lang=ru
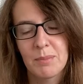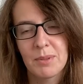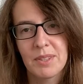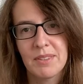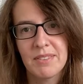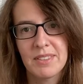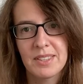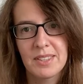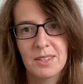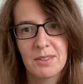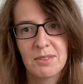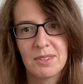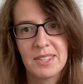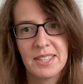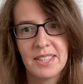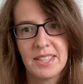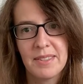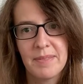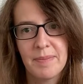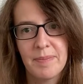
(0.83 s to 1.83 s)
Привет,
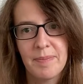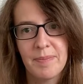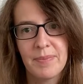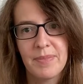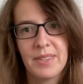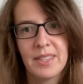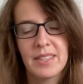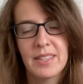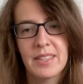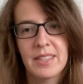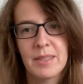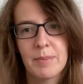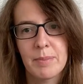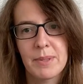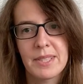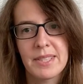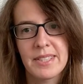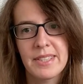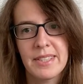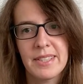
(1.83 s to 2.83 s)
друзья! Я Дарья
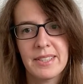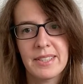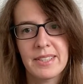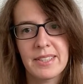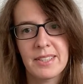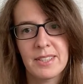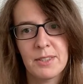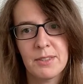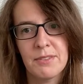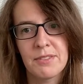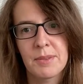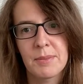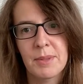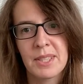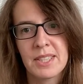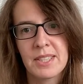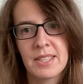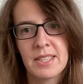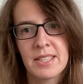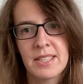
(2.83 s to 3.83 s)
Поздняк. Хотела вам
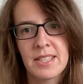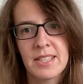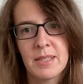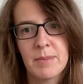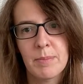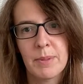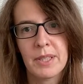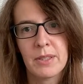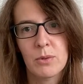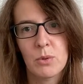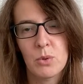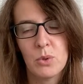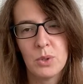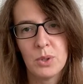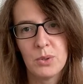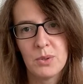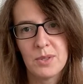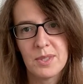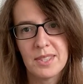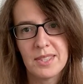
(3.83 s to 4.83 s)
рассказать про
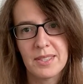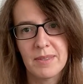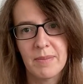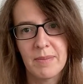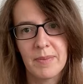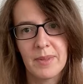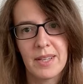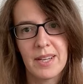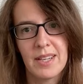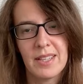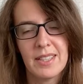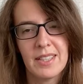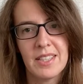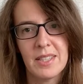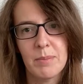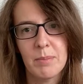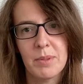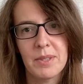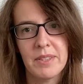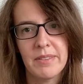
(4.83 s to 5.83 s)
конусы, как
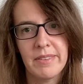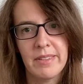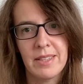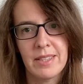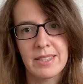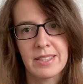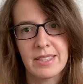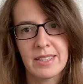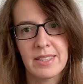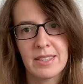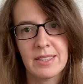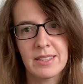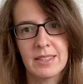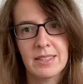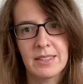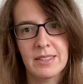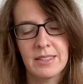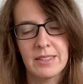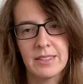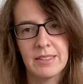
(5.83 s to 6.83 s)
они появились, как
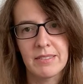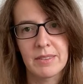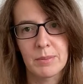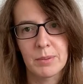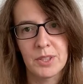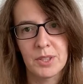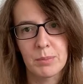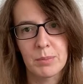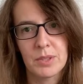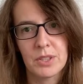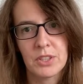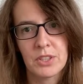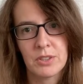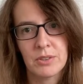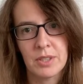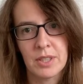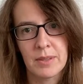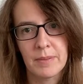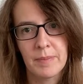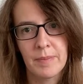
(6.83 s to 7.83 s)
эта идея вообще
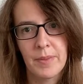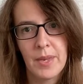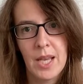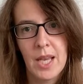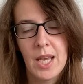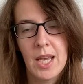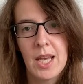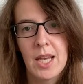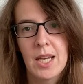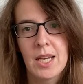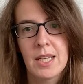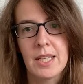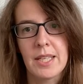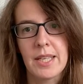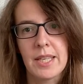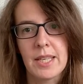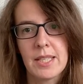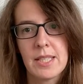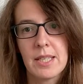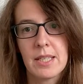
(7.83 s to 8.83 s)
пришла.
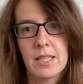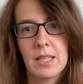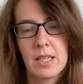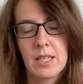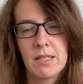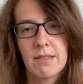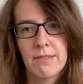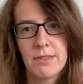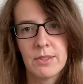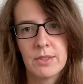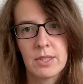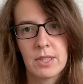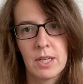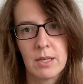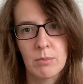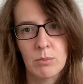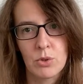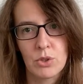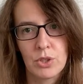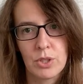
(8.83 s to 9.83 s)
Я заказывала
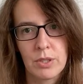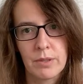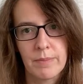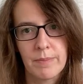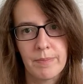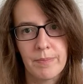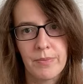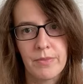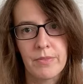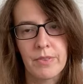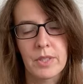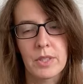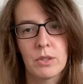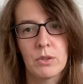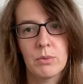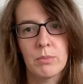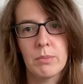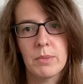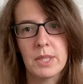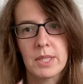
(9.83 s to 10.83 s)
камушки в
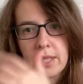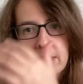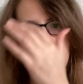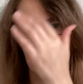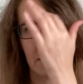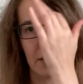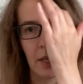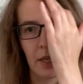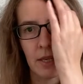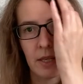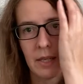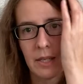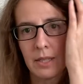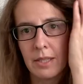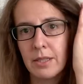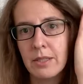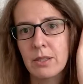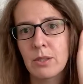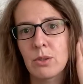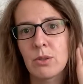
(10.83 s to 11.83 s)
одном месте
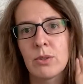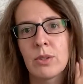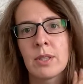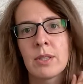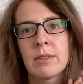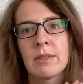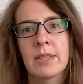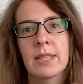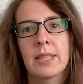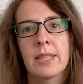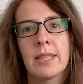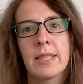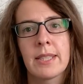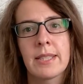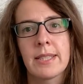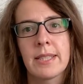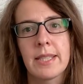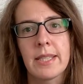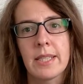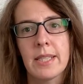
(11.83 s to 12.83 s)
для ритуала
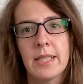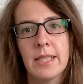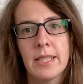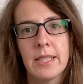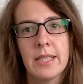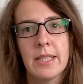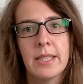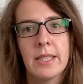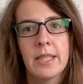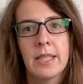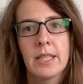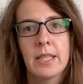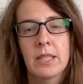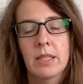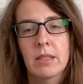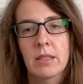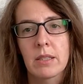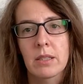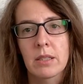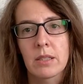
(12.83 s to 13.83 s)
Ратнадьяи,
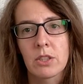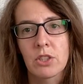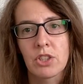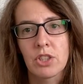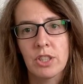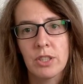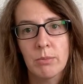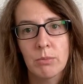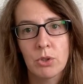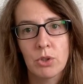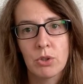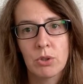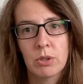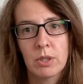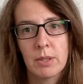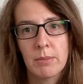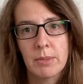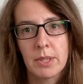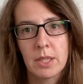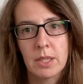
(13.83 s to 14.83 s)
а, жемчуг,
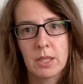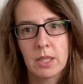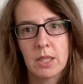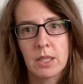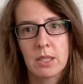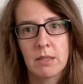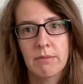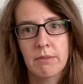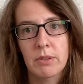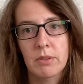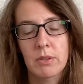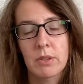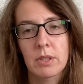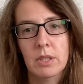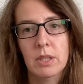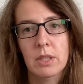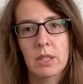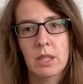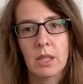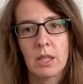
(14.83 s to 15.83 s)
там
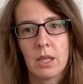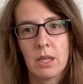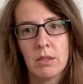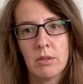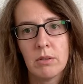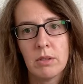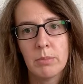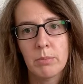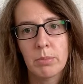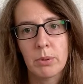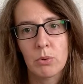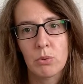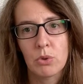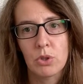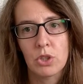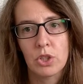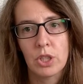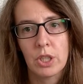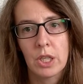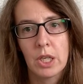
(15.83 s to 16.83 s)
заказывала кораллы и
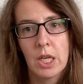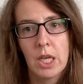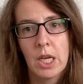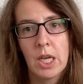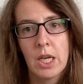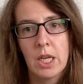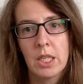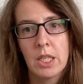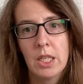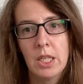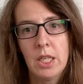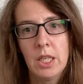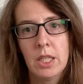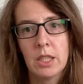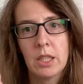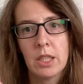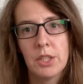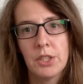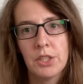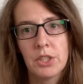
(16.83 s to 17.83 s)
прочее. И,
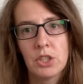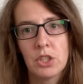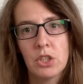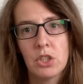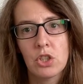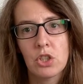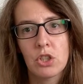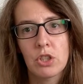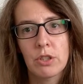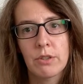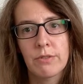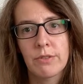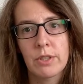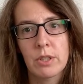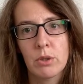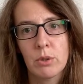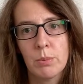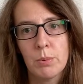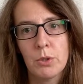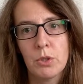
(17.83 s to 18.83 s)
конечно же, в
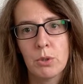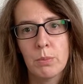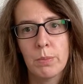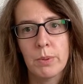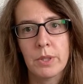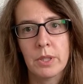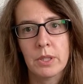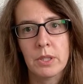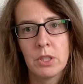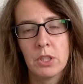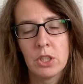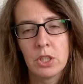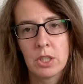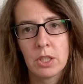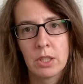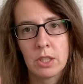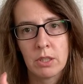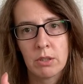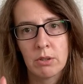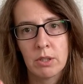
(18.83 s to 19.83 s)
сообществе периодически
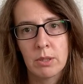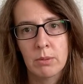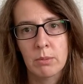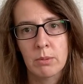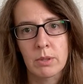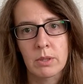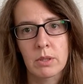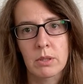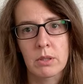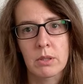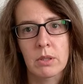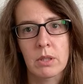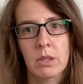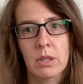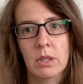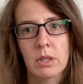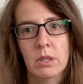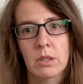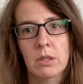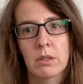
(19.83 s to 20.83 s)
реклама
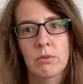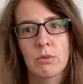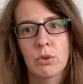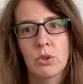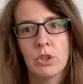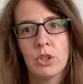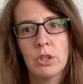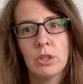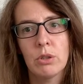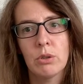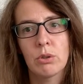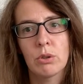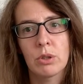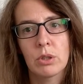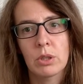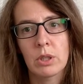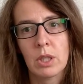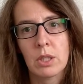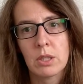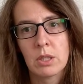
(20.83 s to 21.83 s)
какая-то звучит, то
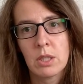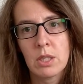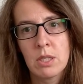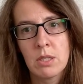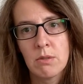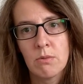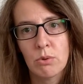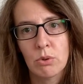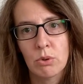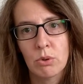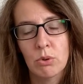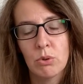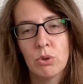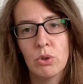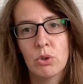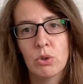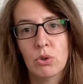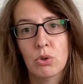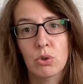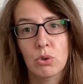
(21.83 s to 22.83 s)
есть рассказывают, кто
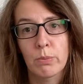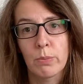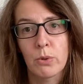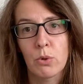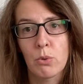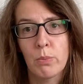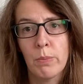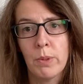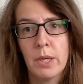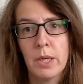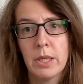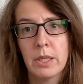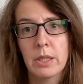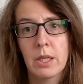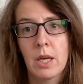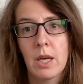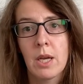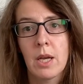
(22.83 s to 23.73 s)
еще что покупает.